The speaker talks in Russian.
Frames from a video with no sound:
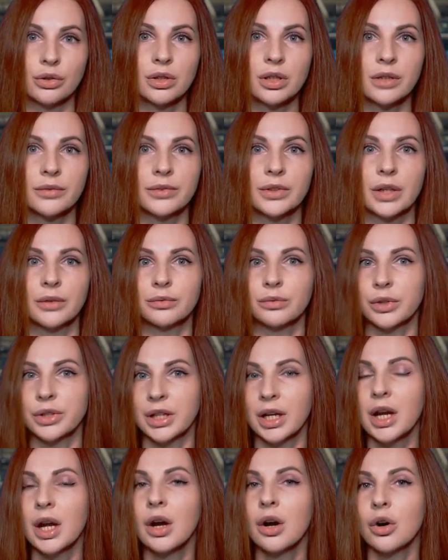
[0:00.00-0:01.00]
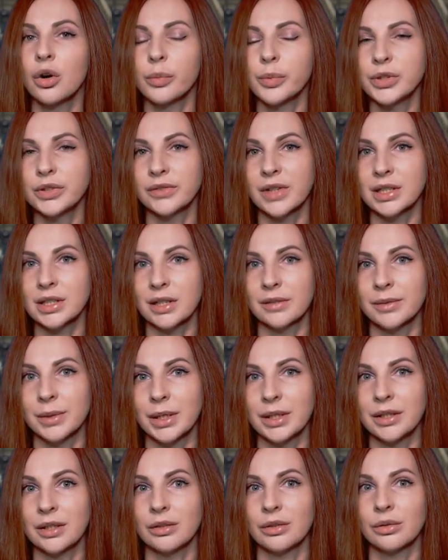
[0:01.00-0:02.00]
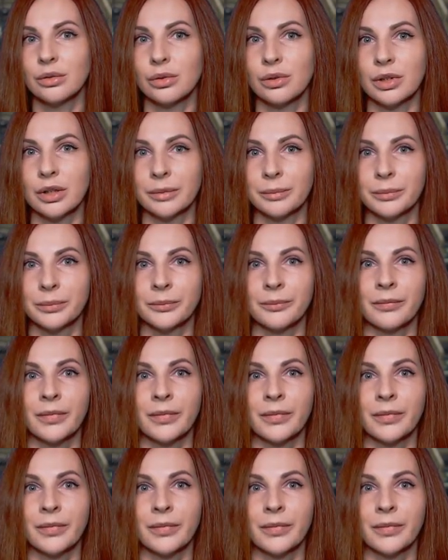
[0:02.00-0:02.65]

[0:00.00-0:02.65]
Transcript: долларов на фоне общего ослабления доллара.